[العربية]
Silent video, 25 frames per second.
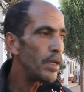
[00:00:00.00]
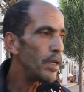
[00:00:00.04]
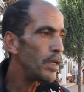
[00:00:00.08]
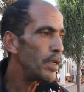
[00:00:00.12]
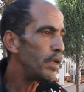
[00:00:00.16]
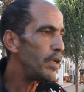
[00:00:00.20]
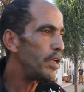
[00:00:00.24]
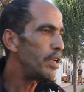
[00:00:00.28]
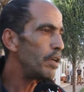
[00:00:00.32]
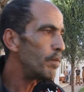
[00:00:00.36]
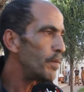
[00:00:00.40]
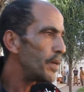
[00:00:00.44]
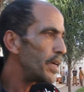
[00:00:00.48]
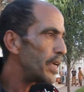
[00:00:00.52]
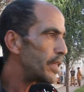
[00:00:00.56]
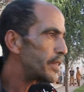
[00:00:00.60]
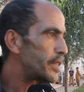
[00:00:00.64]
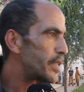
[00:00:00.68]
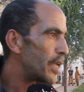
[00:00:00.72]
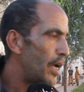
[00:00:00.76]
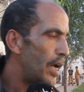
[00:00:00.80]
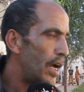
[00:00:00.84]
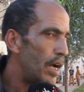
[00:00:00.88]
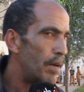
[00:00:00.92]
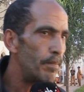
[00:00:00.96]
اللي هو
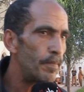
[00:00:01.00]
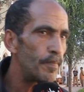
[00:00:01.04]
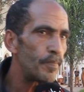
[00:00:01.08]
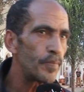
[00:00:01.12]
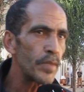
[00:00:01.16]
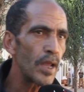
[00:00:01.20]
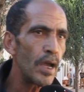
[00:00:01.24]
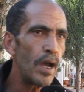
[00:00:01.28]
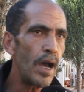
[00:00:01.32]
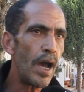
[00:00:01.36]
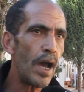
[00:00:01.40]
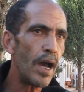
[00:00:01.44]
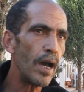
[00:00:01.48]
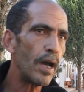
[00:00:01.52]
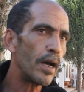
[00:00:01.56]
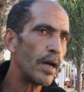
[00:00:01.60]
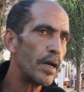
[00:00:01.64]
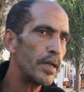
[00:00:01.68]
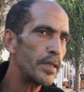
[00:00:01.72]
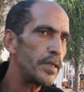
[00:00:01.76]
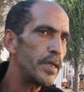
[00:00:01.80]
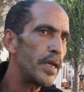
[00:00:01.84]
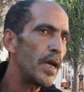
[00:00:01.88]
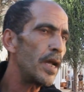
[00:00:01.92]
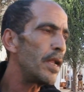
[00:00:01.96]
يلتاحم
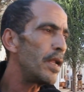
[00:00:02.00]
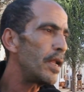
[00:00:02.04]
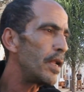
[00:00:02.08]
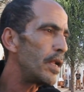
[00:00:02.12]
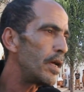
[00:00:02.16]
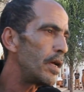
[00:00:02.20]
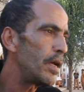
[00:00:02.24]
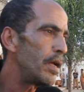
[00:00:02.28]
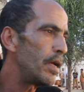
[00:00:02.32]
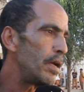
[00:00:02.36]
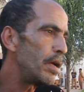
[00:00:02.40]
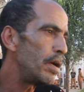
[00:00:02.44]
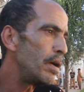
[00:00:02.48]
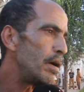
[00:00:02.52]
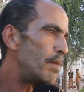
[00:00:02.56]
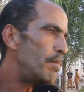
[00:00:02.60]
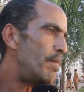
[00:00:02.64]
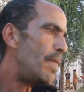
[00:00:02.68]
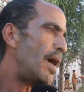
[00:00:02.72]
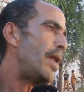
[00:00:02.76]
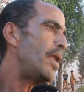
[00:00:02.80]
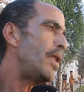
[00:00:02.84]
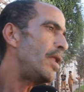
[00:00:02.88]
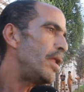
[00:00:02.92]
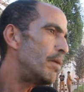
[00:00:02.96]
حق ديال
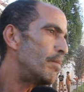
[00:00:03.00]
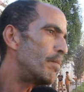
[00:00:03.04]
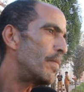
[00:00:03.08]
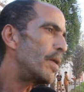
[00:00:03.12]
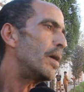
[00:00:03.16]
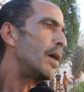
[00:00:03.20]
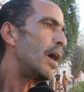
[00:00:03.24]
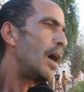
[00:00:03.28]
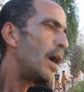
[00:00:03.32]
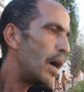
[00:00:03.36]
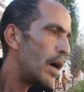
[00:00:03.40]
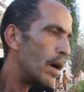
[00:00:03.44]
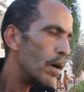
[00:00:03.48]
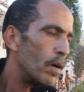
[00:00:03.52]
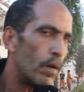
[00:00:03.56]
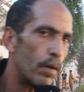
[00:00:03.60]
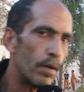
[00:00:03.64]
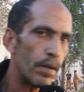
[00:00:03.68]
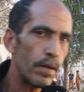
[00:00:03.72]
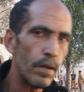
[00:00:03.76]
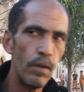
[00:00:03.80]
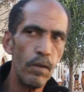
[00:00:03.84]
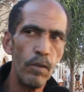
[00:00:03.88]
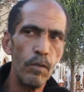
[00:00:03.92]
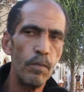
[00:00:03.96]
معلم
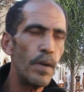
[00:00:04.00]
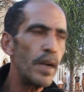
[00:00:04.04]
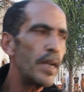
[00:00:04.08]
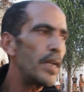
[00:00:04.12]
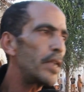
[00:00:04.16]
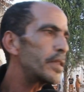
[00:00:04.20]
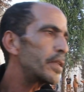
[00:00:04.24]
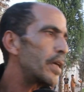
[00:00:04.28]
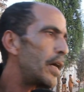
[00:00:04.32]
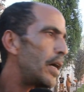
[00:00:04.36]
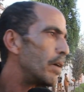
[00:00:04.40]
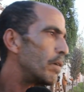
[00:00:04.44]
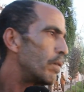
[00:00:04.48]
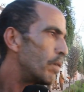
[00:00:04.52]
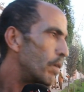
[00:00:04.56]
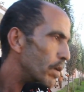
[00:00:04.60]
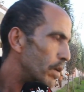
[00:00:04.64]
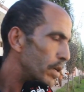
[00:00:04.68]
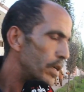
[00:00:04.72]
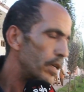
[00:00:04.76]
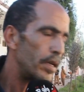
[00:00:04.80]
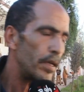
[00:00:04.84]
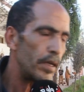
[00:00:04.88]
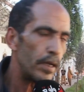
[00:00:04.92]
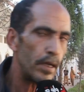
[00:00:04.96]
اخر ويلتحقوا
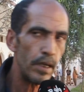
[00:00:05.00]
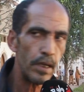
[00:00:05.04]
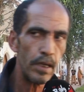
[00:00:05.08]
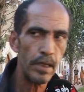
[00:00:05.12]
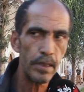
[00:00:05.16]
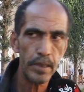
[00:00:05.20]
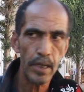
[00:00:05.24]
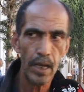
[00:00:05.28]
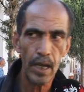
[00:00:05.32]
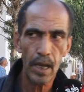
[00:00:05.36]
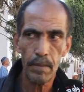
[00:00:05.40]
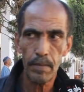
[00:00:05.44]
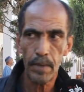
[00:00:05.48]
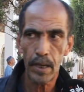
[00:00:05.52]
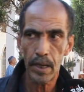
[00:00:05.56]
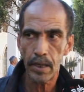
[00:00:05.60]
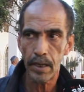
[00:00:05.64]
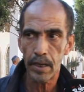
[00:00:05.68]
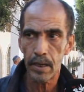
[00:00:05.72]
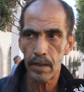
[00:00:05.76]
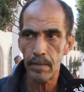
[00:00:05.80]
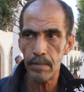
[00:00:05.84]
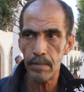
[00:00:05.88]
يلتحم عليه